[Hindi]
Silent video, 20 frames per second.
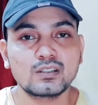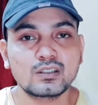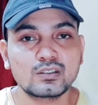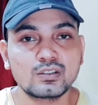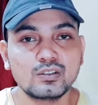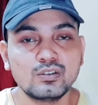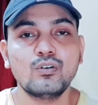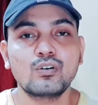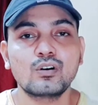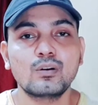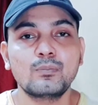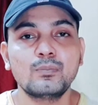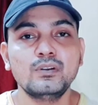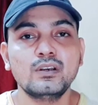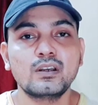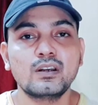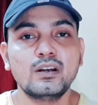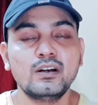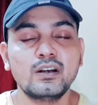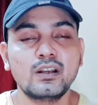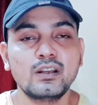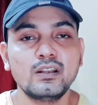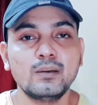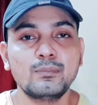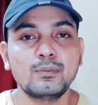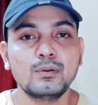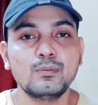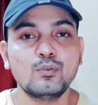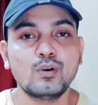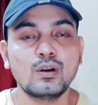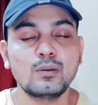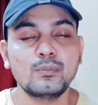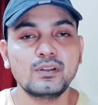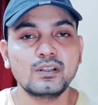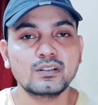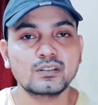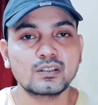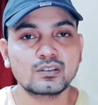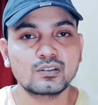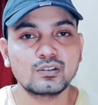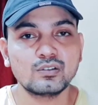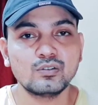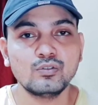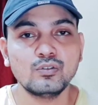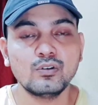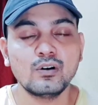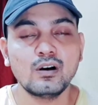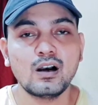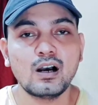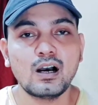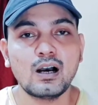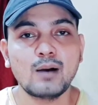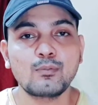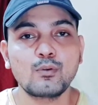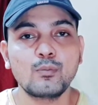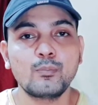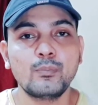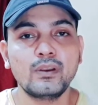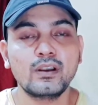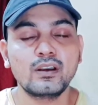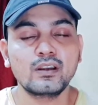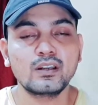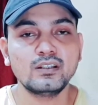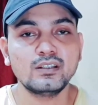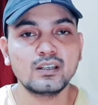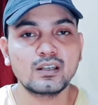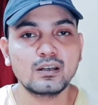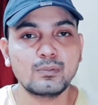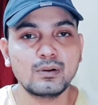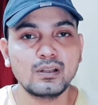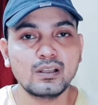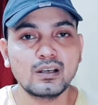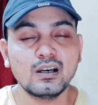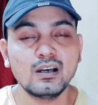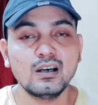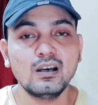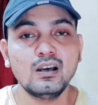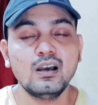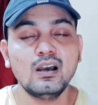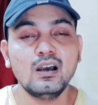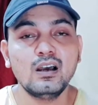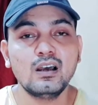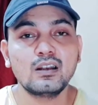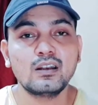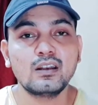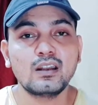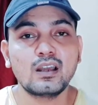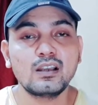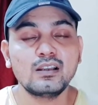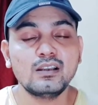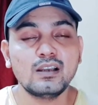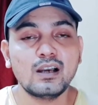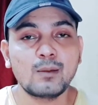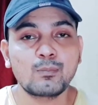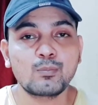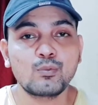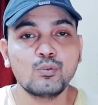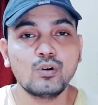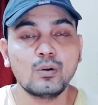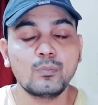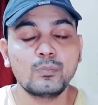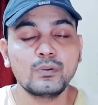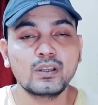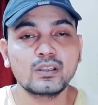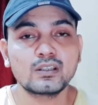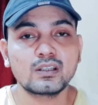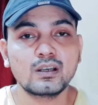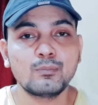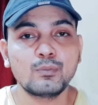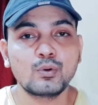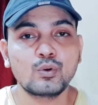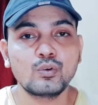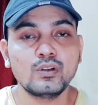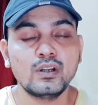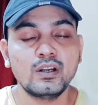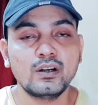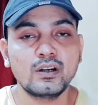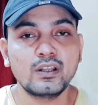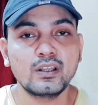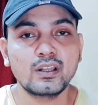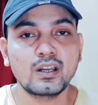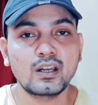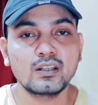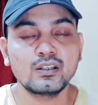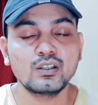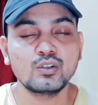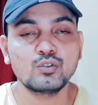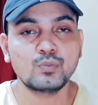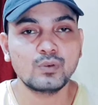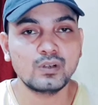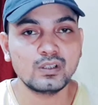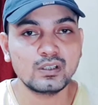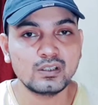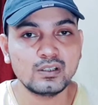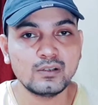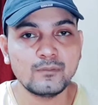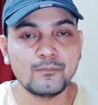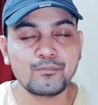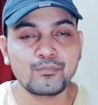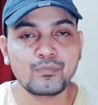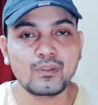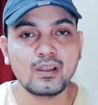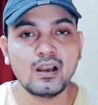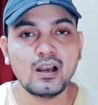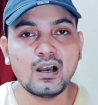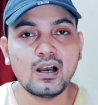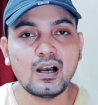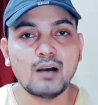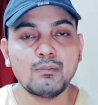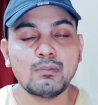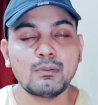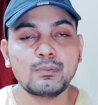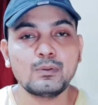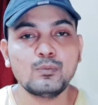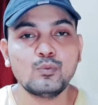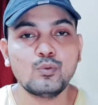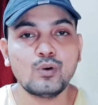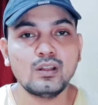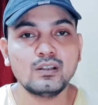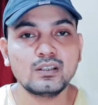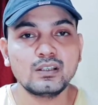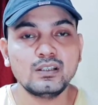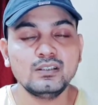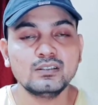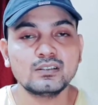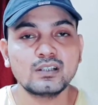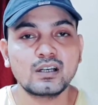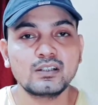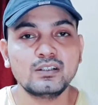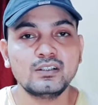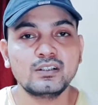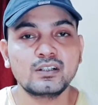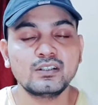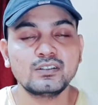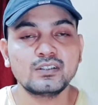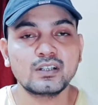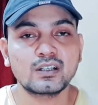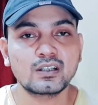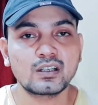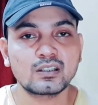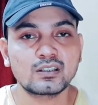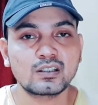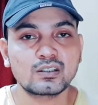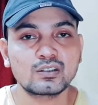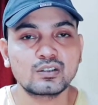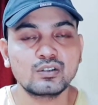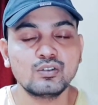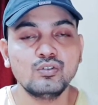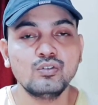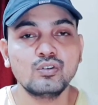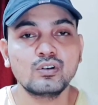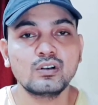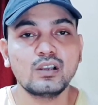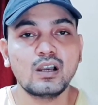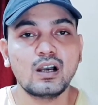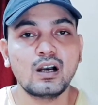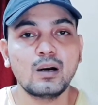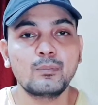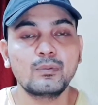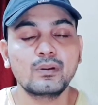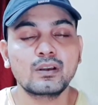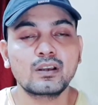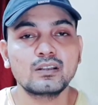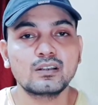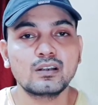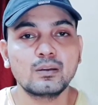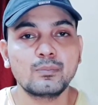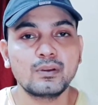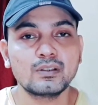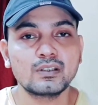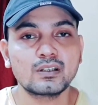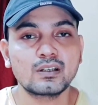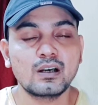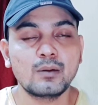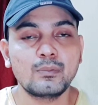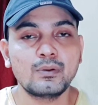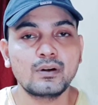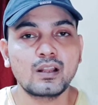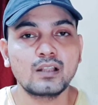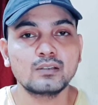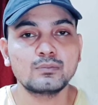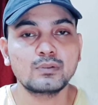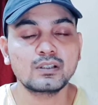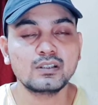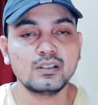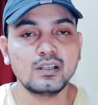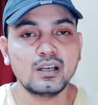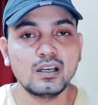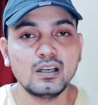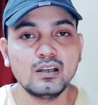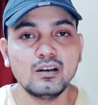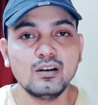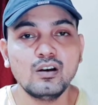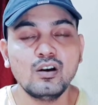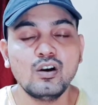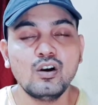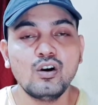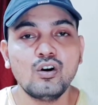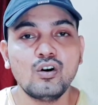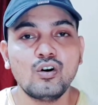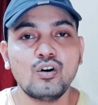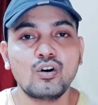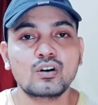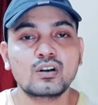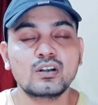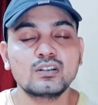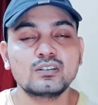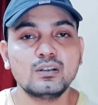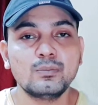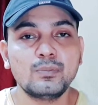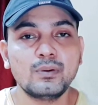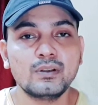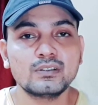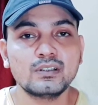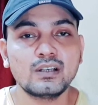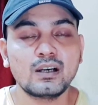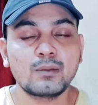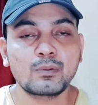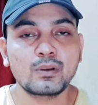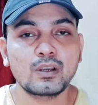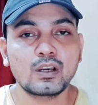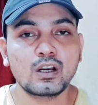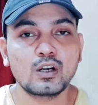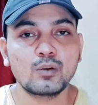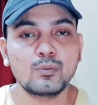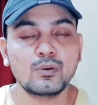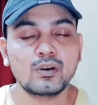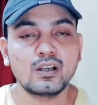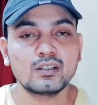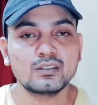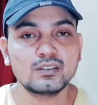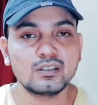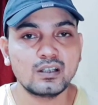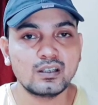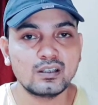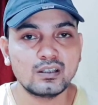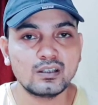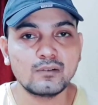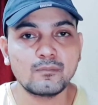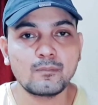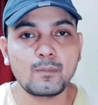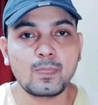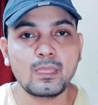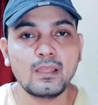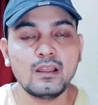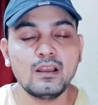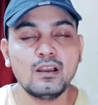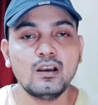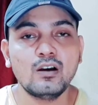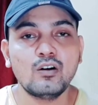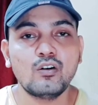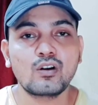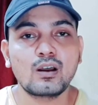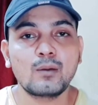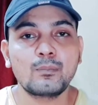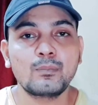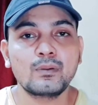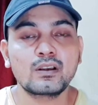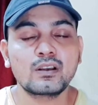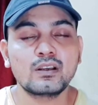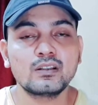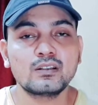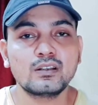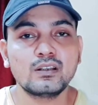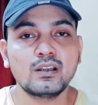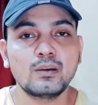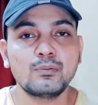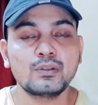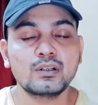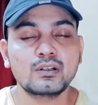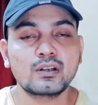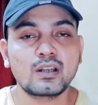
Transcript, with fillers: सकते हो और अपनी हर एंट्री अपने मोबाइल में देख सकते हो आपको बैंक नहीं जाना पड़ेगा ना ही आपको अपनी किताब में कोई एंट्री कराने की जरूरत पड़ेगी आप अपने मोबाइल से ही सारी हिस्ट्री चेक कर सकते हो कि आपने कितना पैसा कहाँ पर ट्रांसफ़र किया है और कितने पैसे आपके अकाउंट में कहाँ से आए हैं और आपने कितने अभी तक